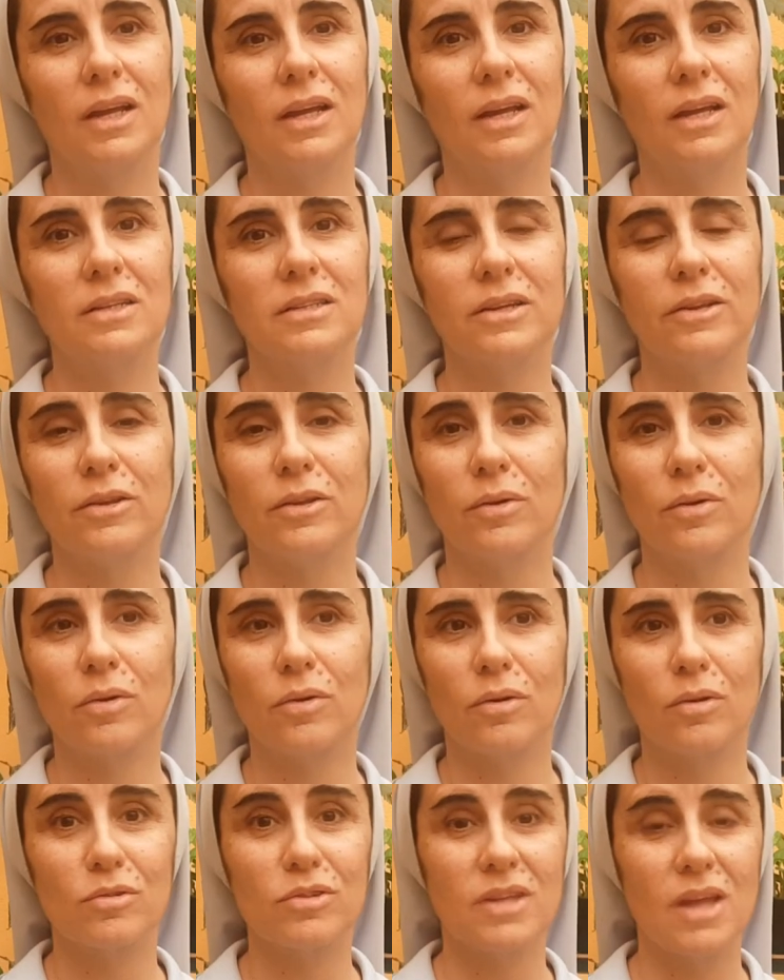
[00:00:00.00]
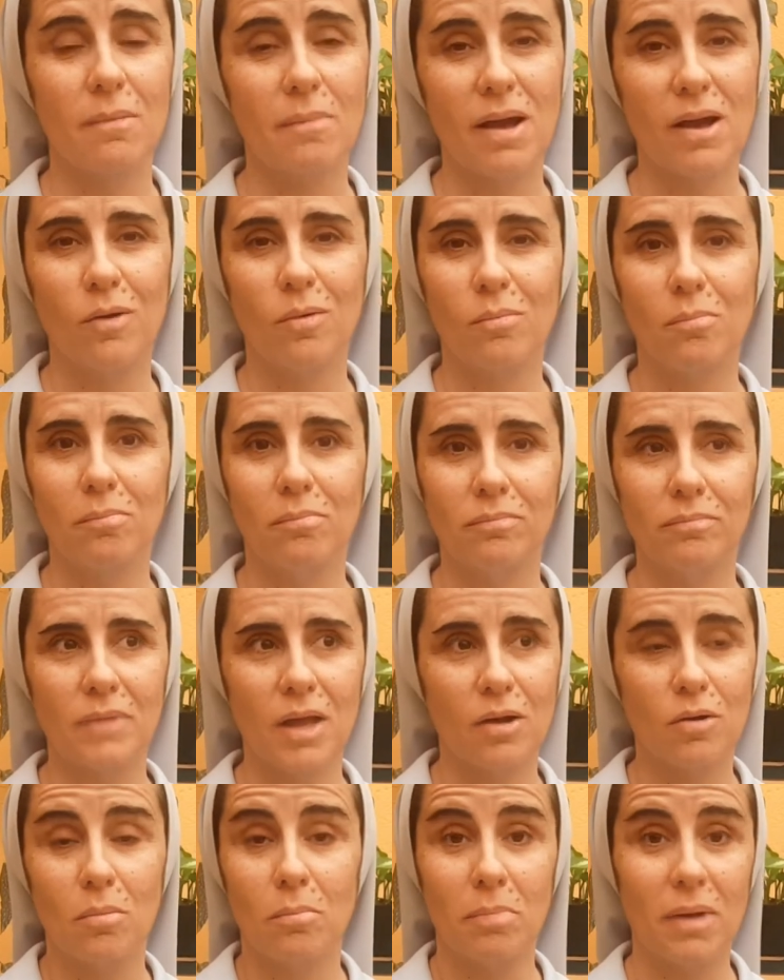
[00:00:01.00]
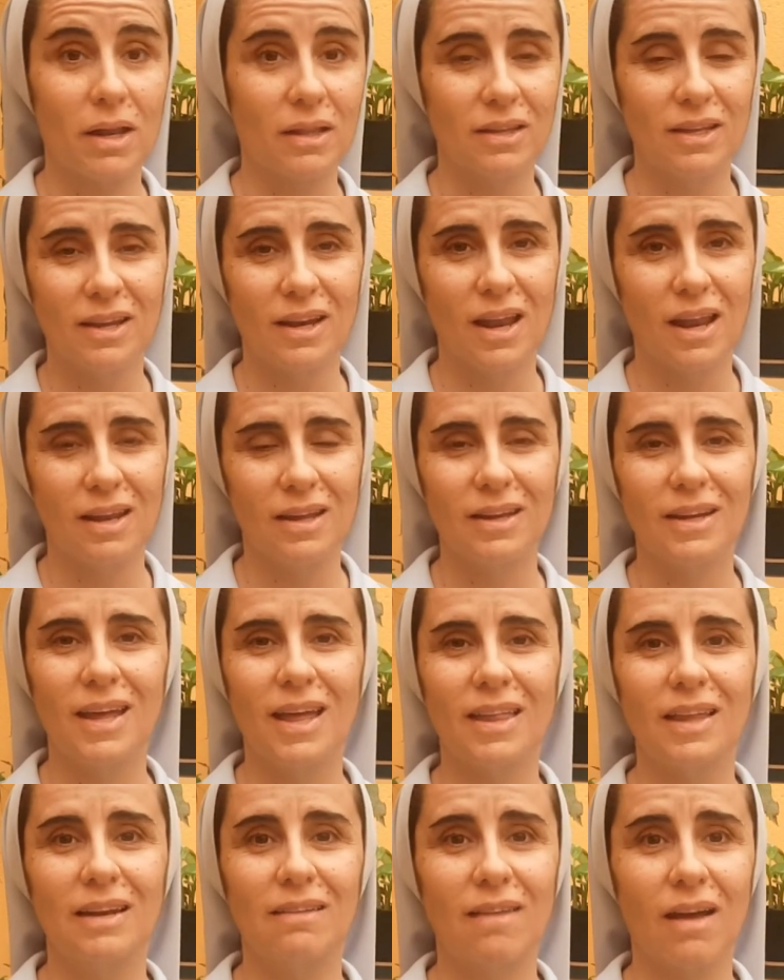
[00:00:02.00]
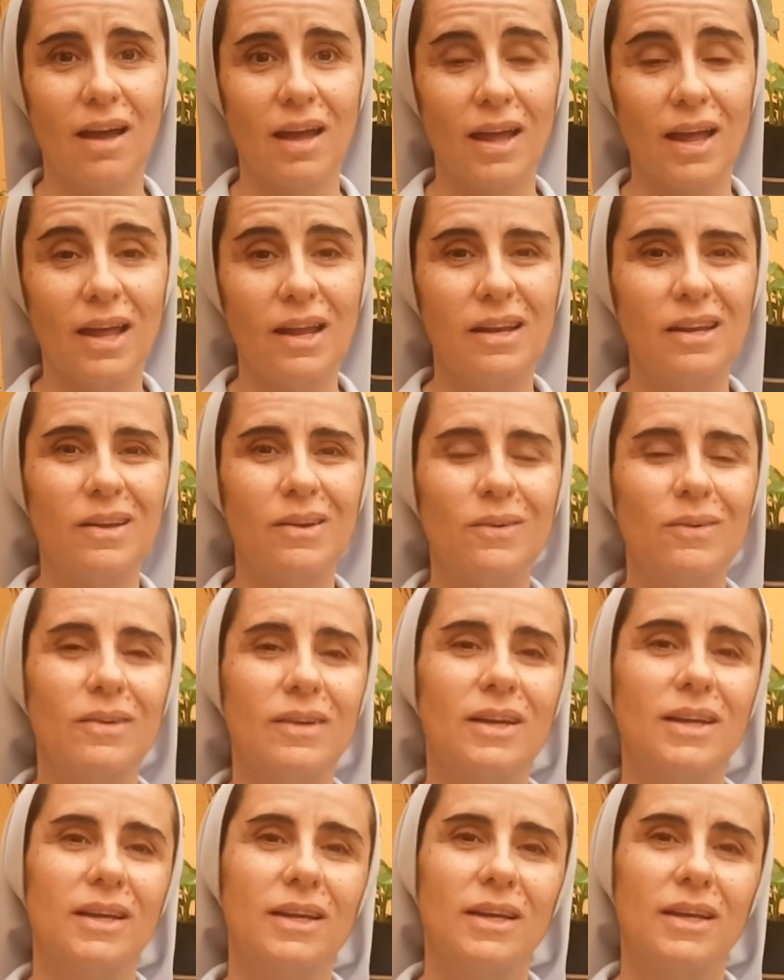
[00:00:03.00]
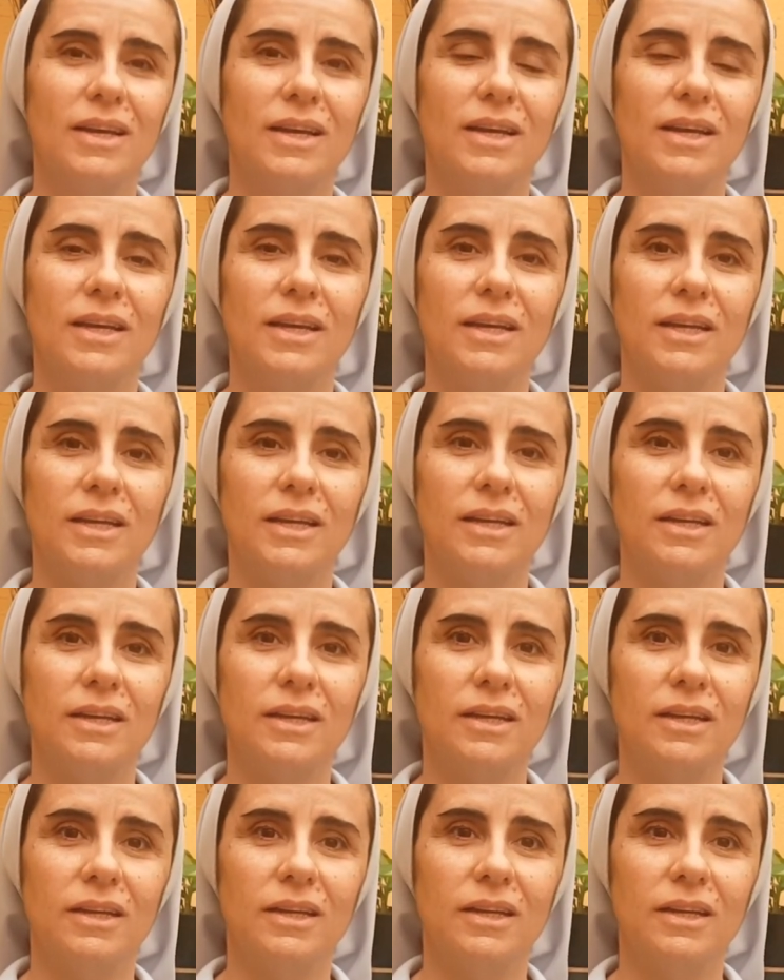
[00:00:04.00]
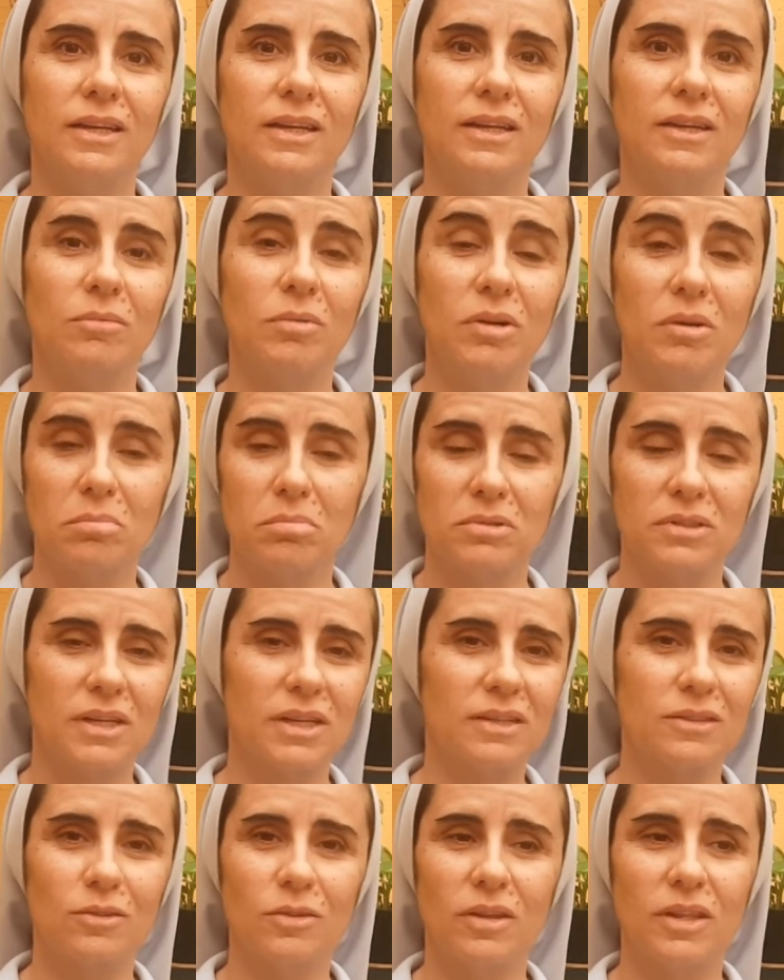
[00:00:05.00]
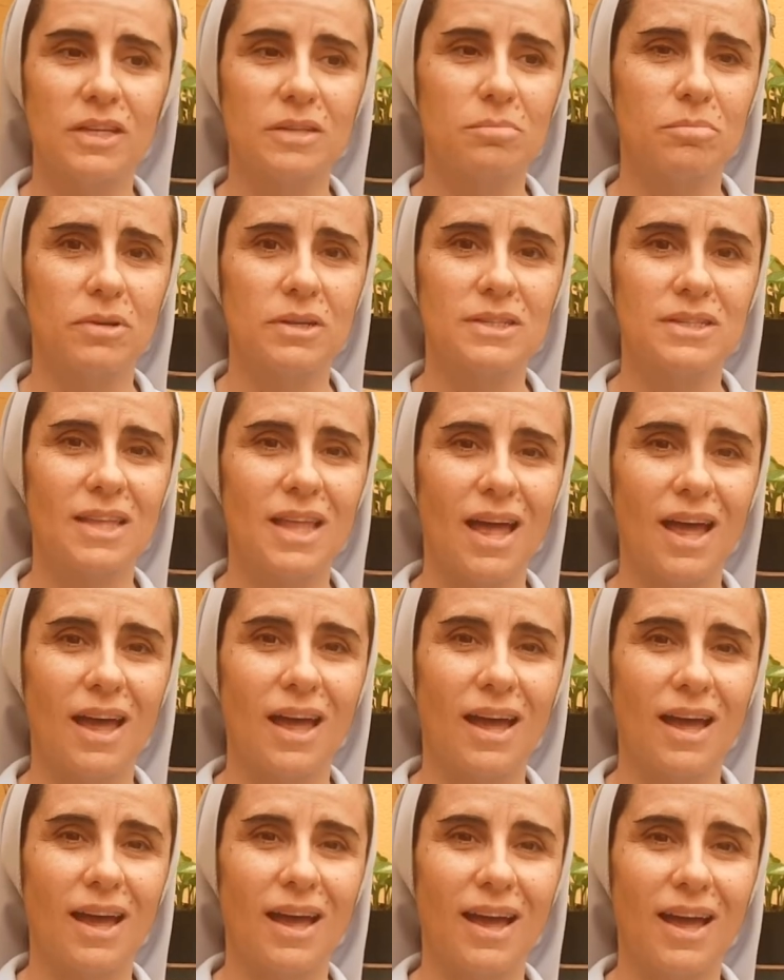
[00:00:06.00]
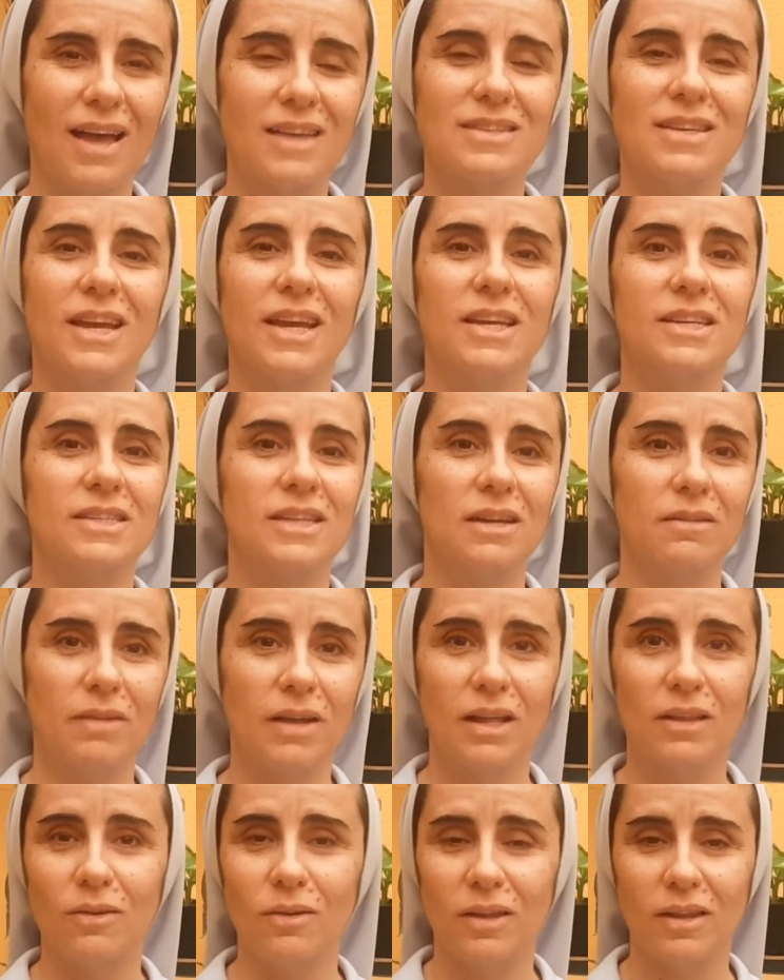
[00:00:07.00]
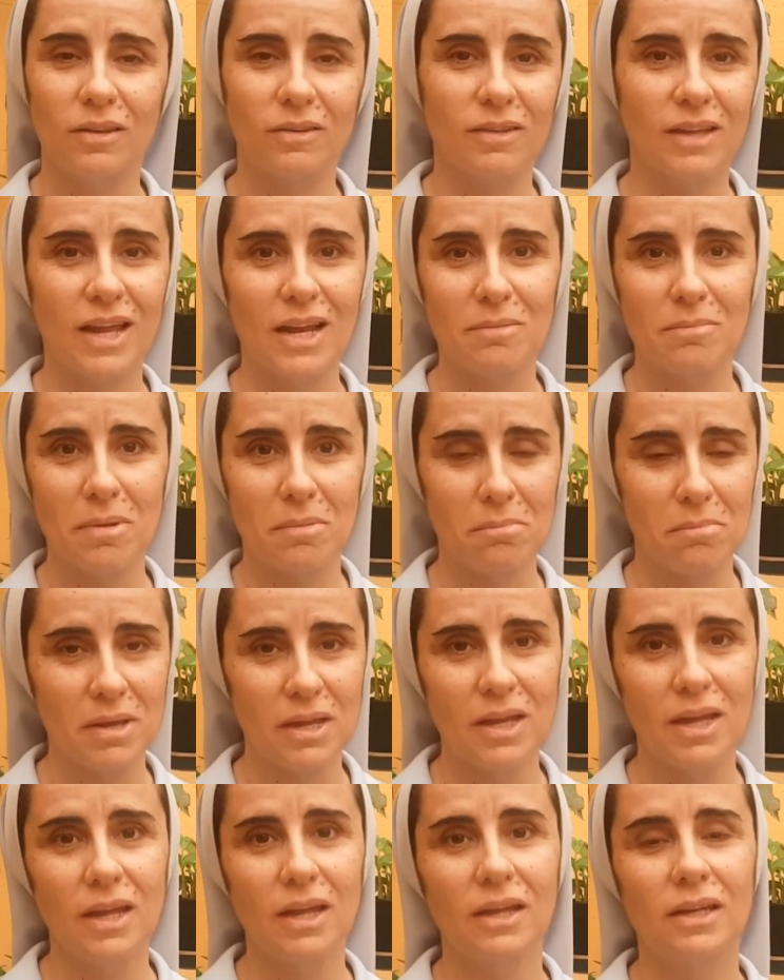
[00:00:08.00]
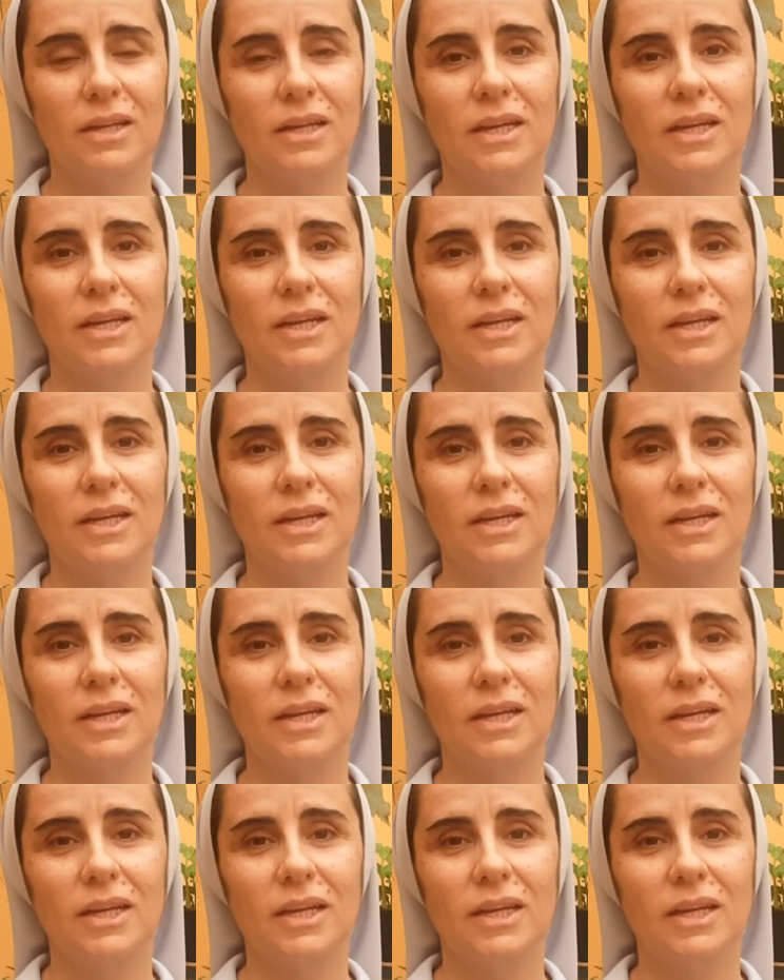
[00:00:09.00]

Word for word: que el Señor nos llama a compartir la alegría del Evangelio y, bueno, pues que estoy dispuesta a, a seguir sirviéndole donde Él me envíe